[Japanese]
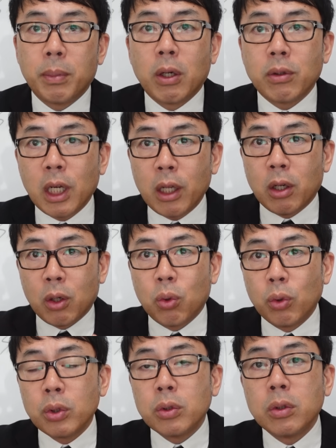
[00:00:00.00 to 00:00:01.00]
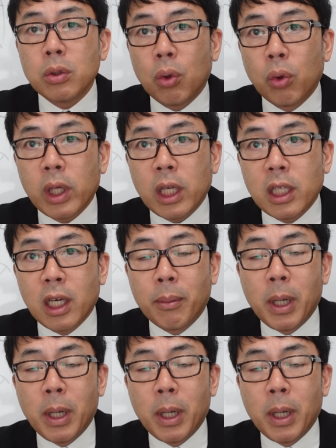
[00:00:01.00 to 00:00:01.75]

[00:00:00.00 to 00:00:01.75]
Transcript: まあ、ウクライナはこういう攻撃が、